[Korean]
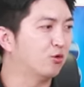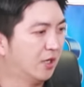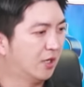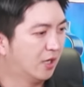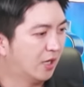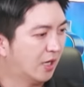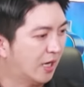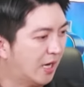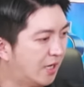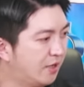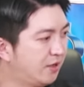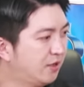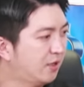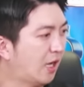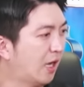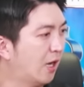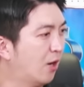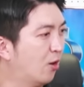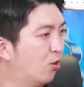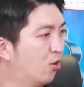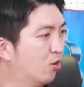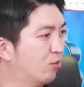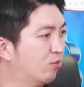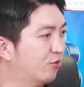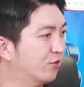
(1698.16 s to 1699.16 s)
한
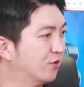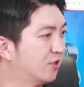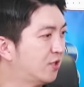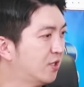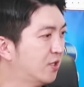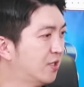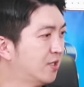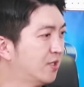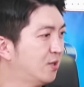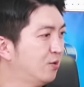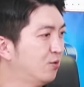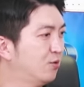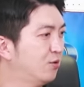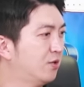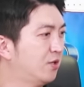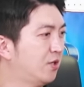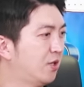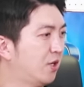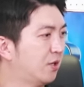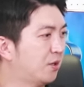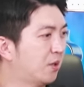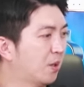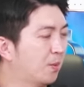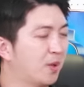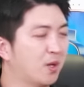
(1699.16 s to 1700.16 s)
계열로 뭉치는
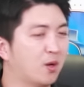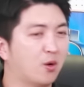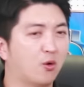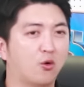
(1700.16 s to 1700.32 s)
친구들이기 때문에,